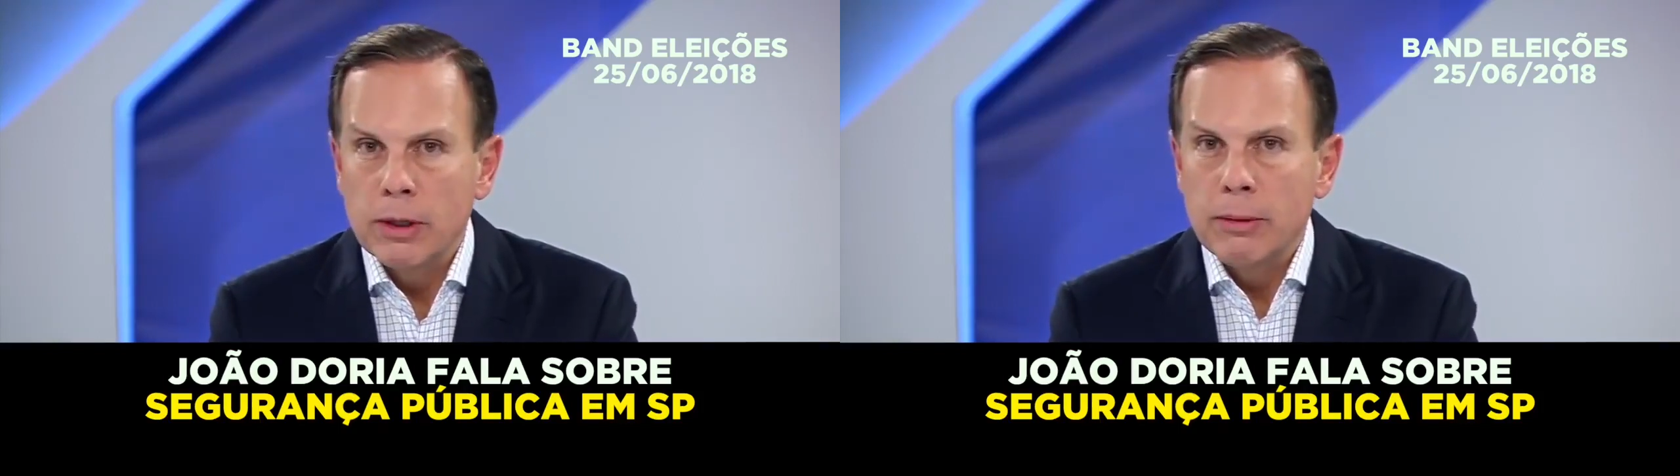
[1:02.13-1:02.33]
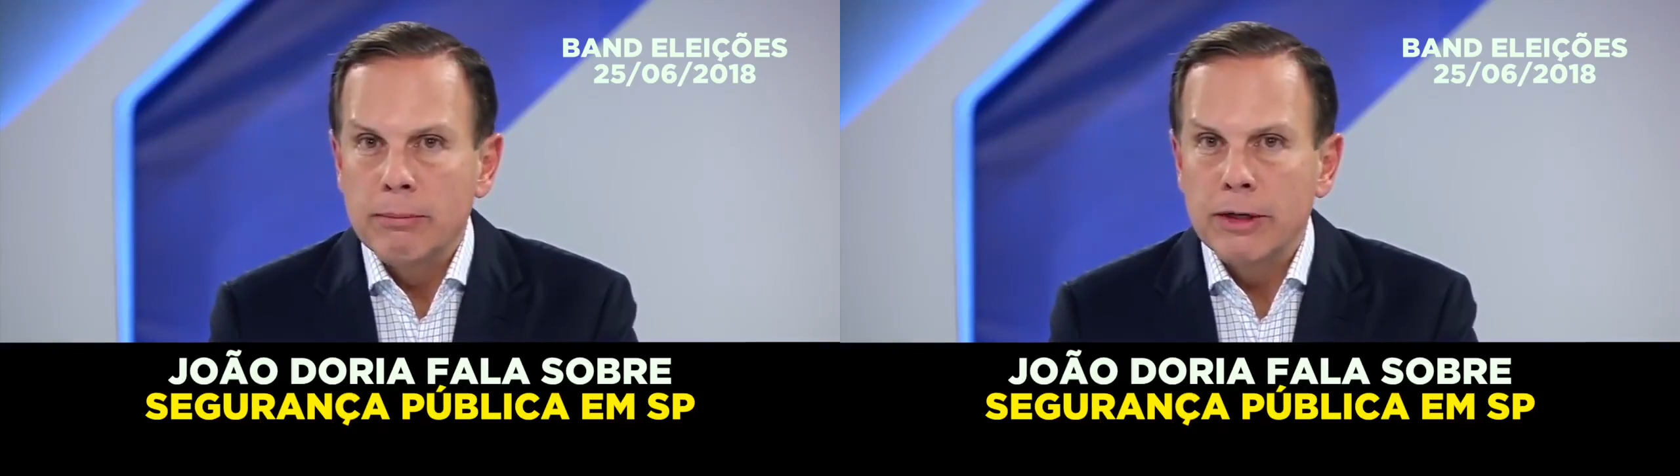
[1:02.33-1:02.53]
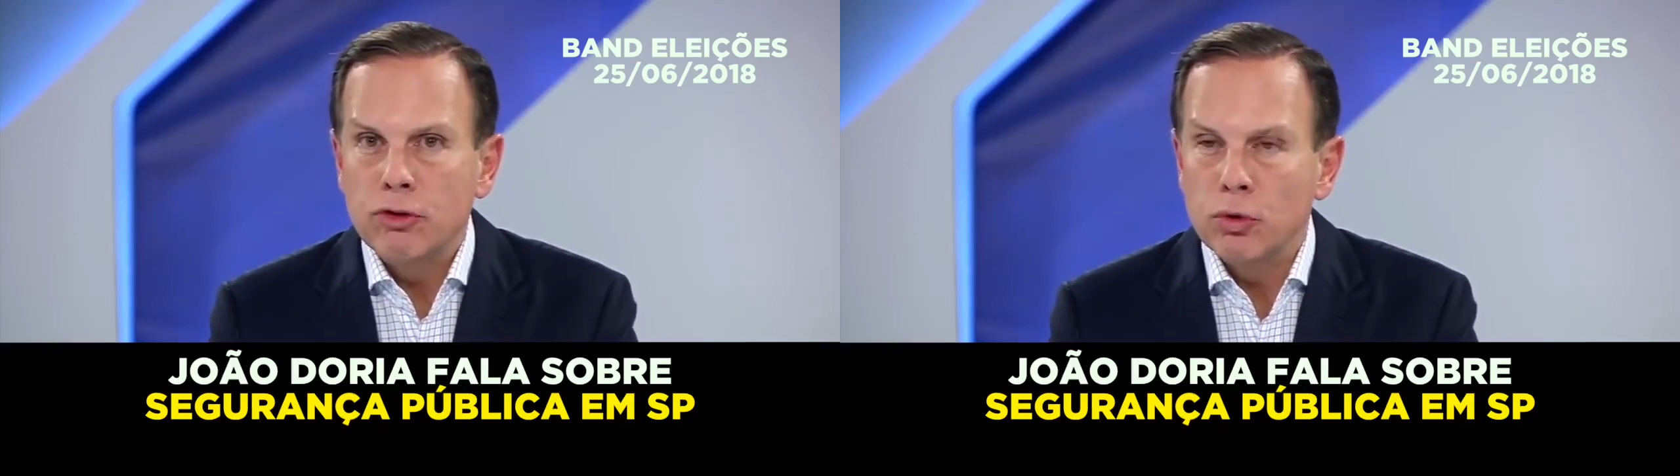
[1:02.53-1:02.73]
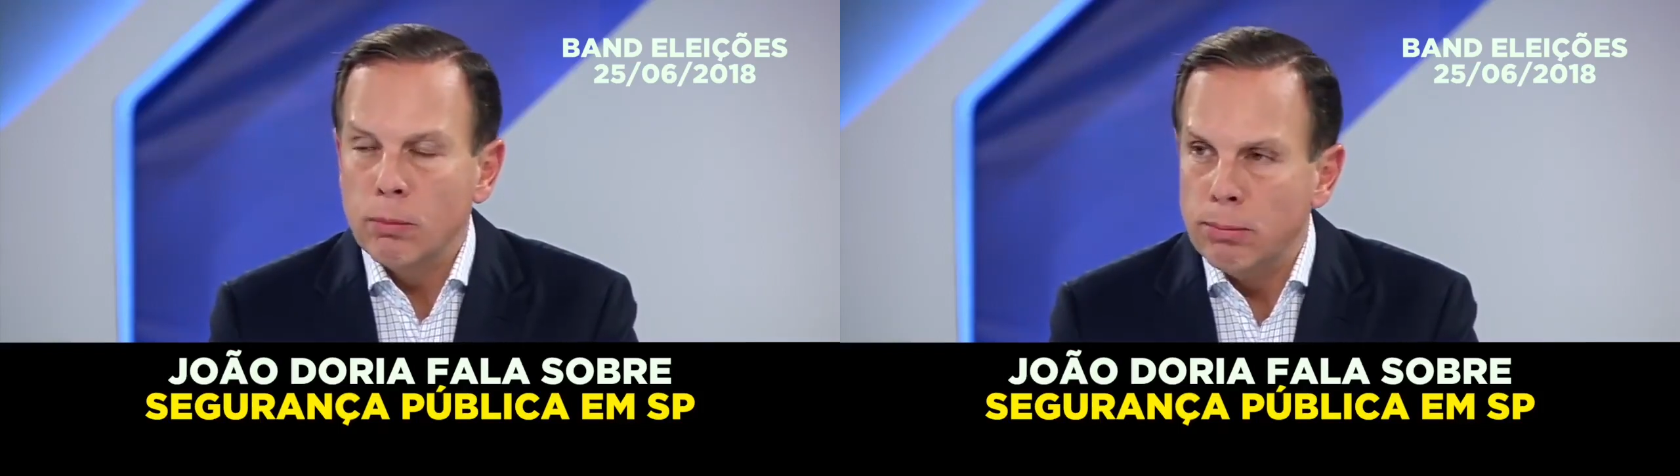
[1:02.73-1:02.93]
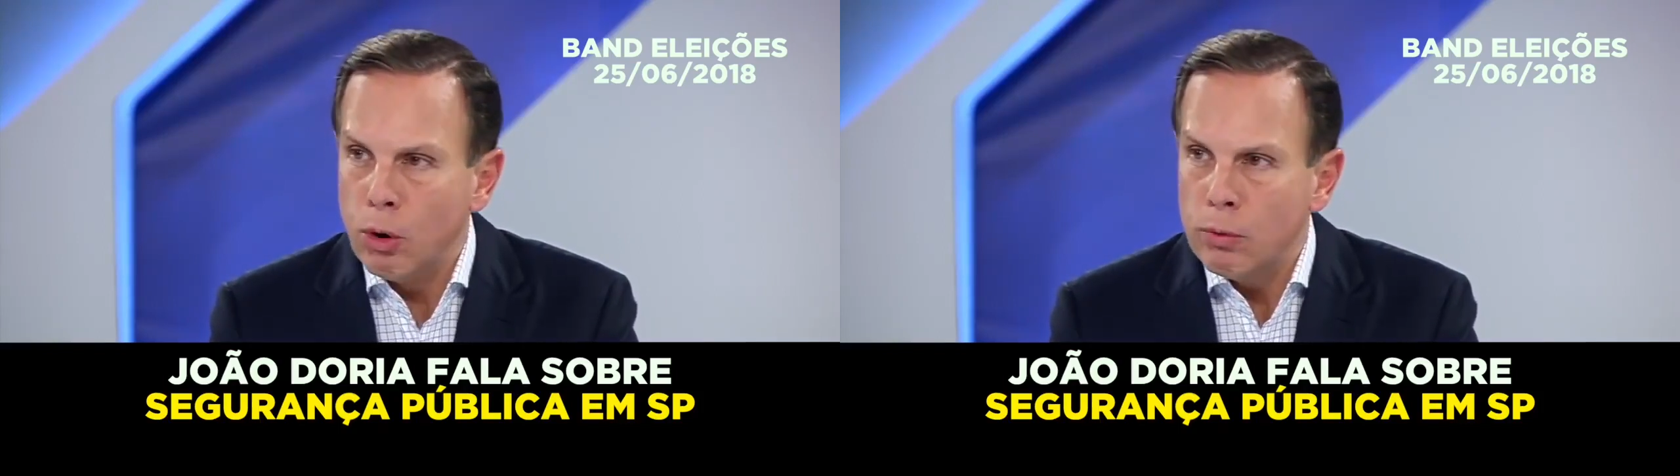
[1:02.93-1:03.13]
Bandido
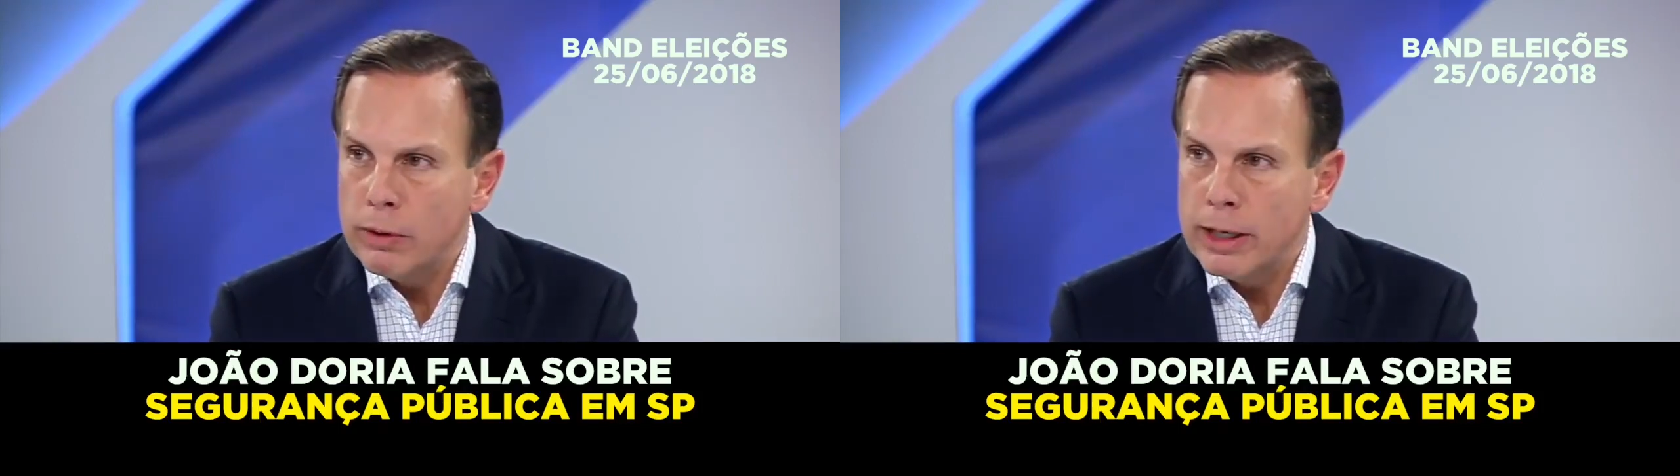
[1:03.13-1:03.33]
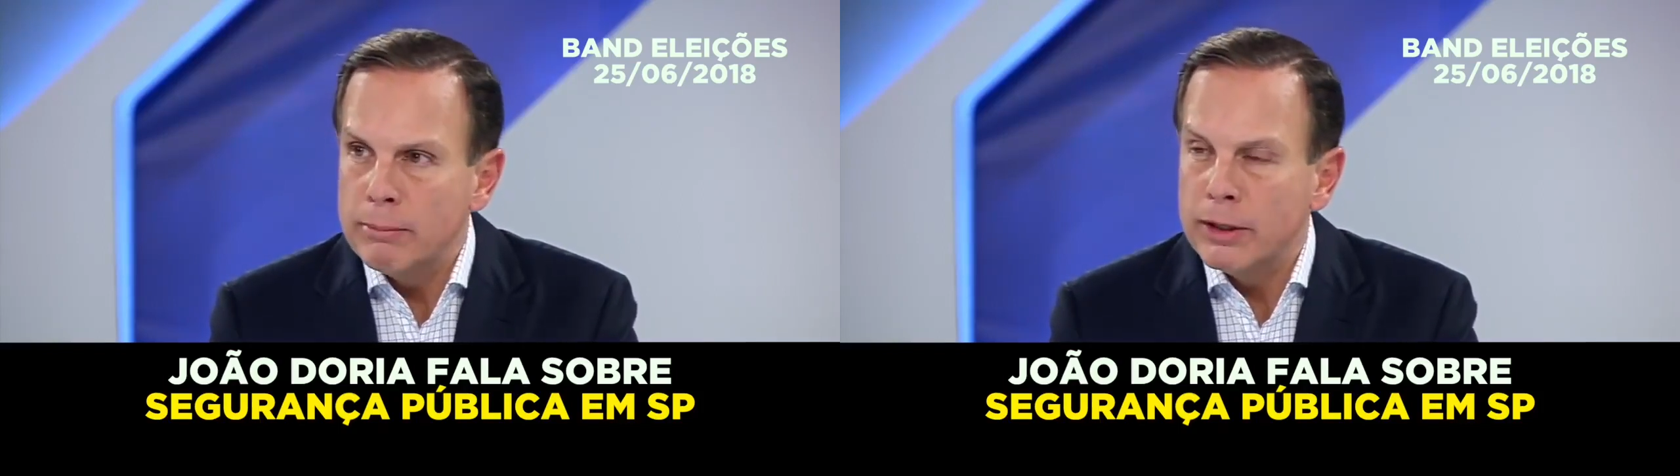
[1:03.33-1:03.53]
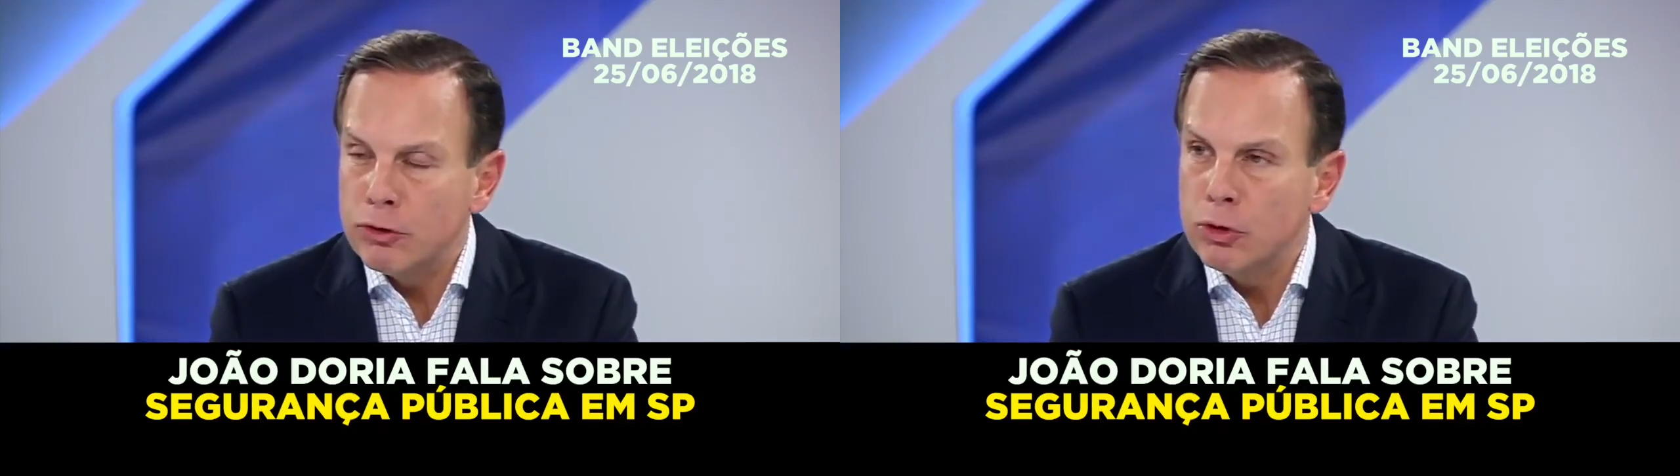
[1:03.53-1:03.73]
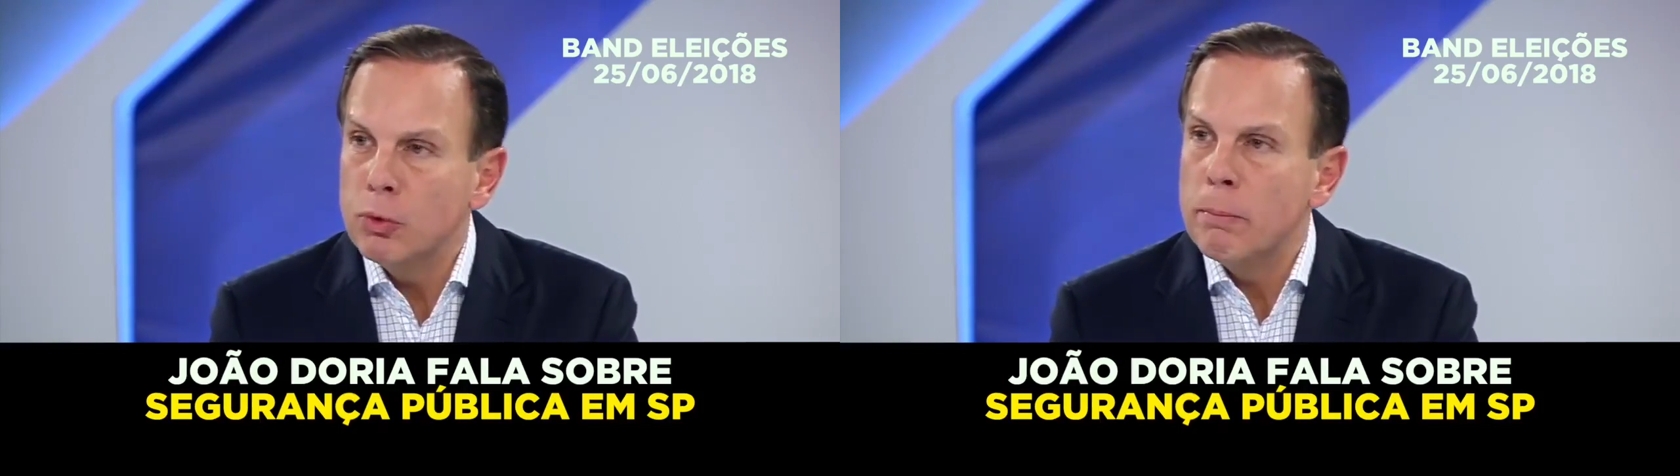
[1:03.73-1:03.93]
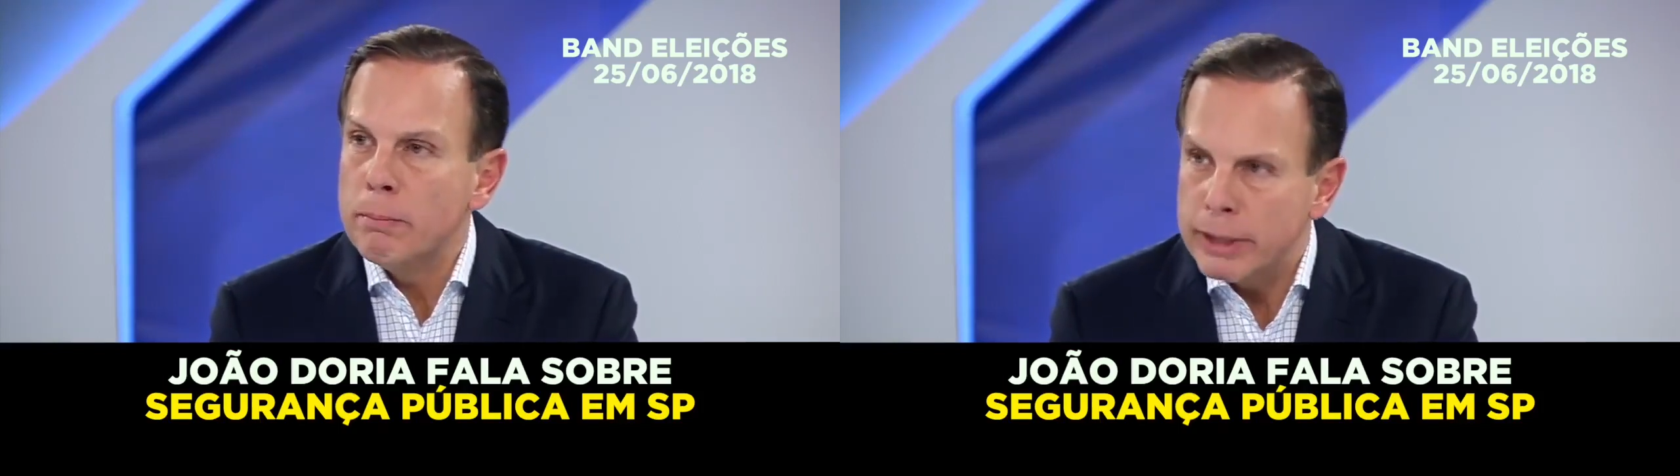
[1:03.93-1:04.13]
bom é bandido
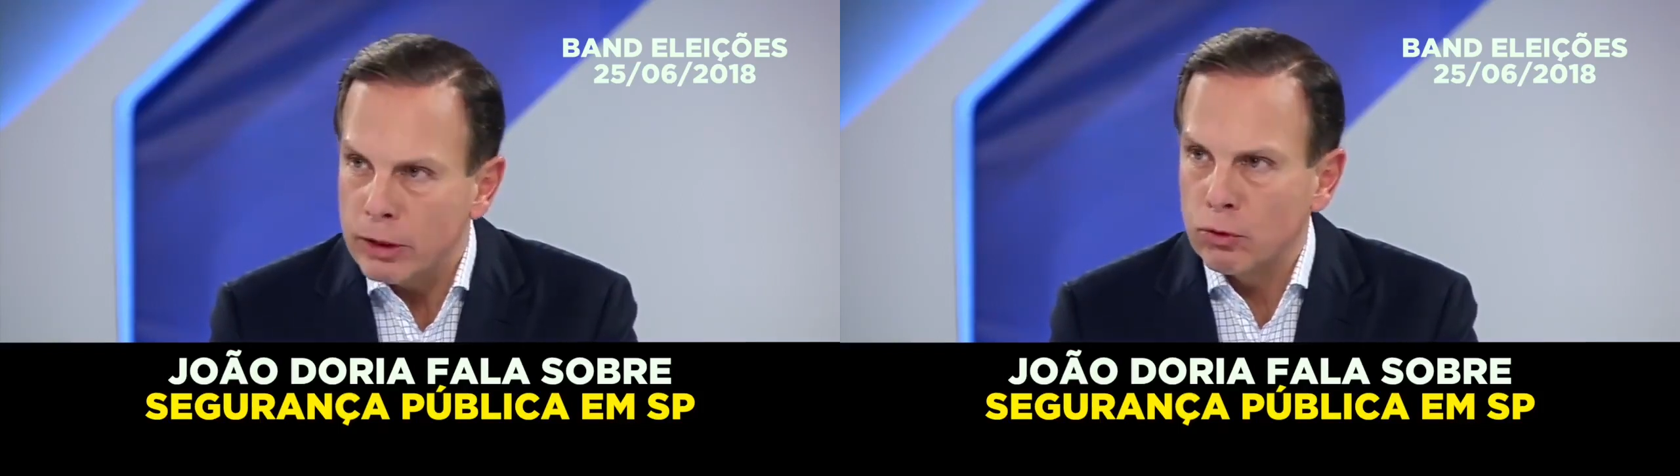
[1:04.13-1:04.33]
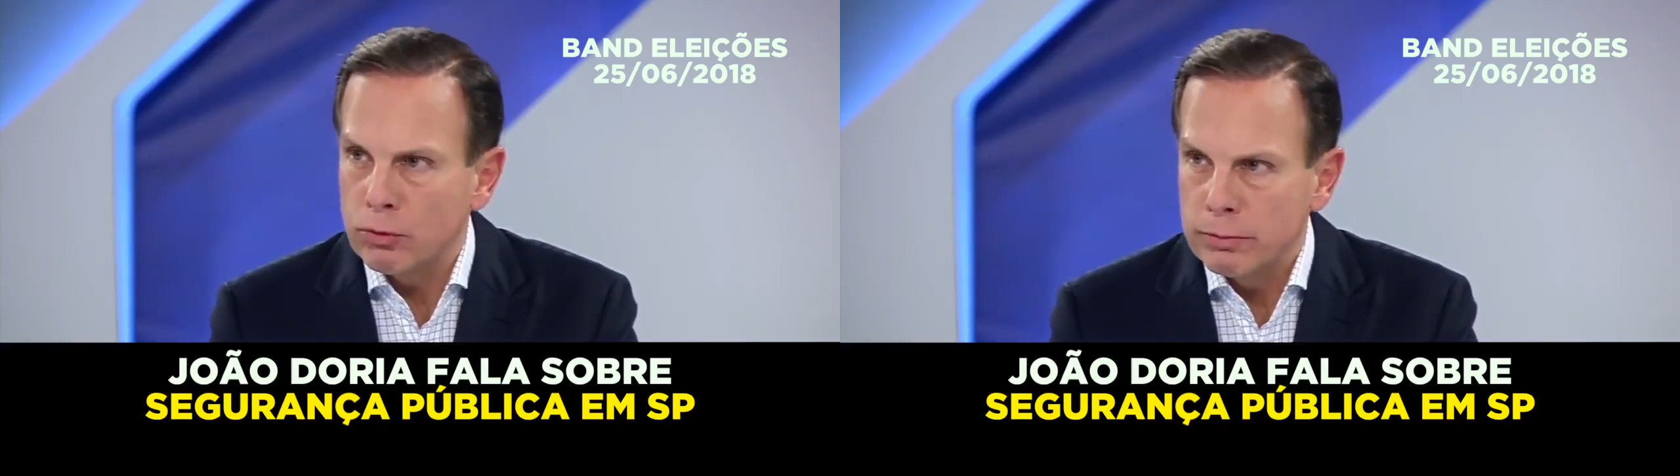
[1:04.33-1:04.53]
preso.